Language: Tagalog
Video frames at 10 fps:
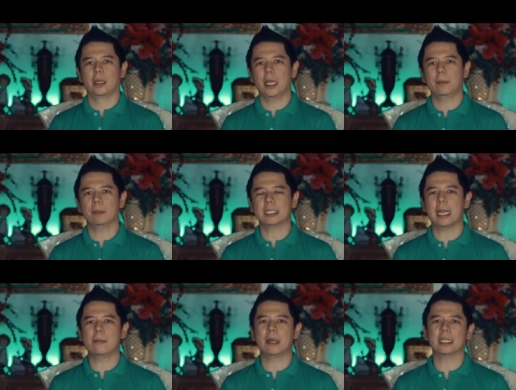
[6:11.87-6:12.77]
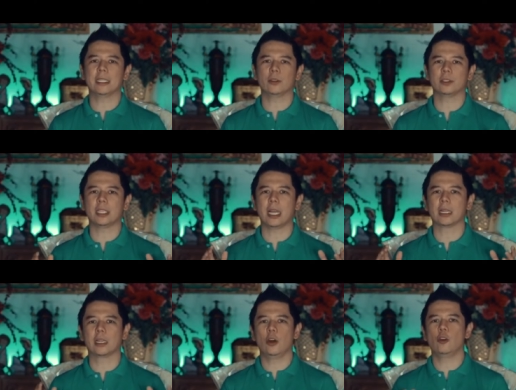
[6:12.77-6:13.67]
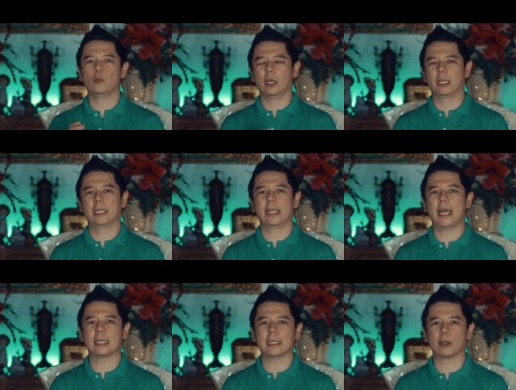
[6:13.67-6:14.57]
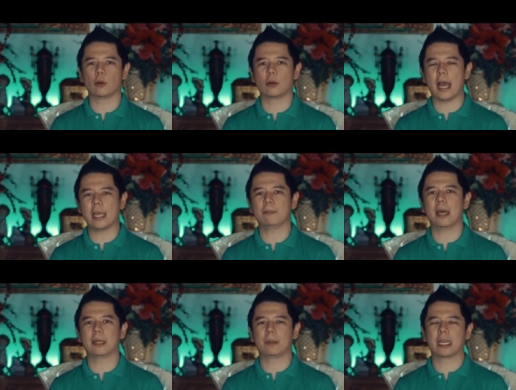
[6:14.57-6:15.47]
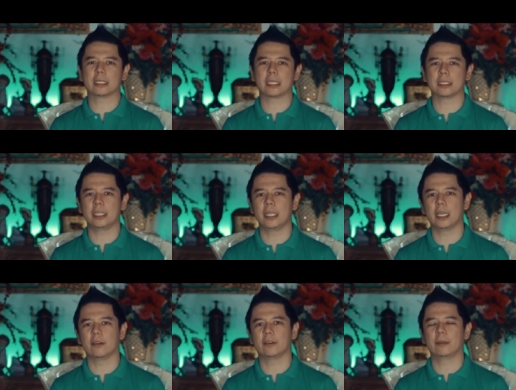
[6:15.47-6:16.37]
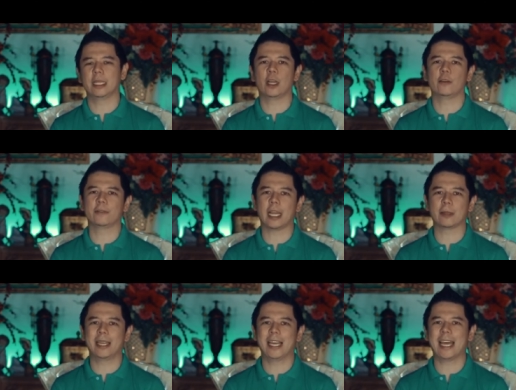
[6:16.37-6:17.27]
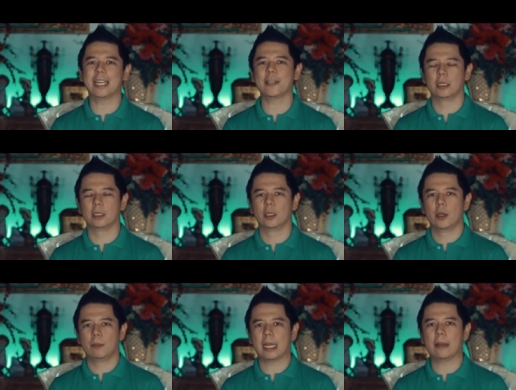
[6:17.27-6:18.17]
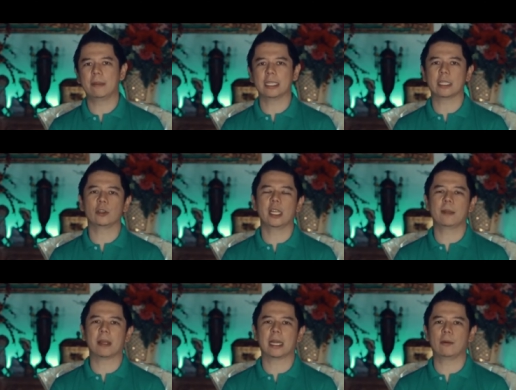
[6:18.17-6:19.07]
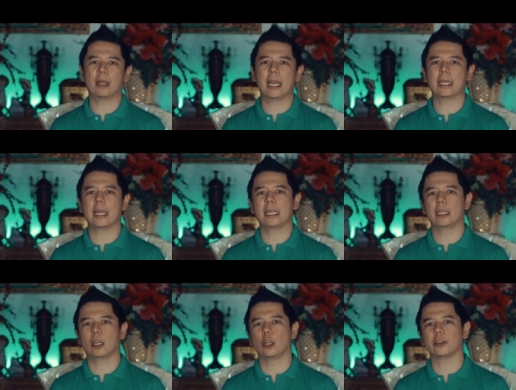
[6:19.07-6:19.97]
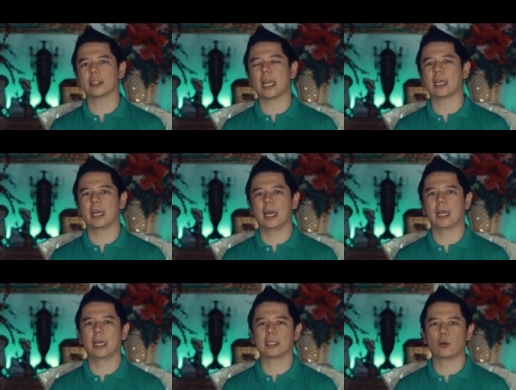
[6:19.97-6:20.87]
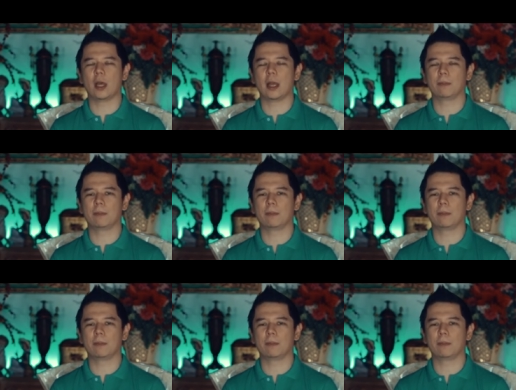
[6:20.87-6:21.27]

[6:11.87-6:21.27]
And pasalamat na to sa Globe nga nihatag og iPad para sa City Government of Tagbilaran. Magamit na to ni para wala na contact ang ato ang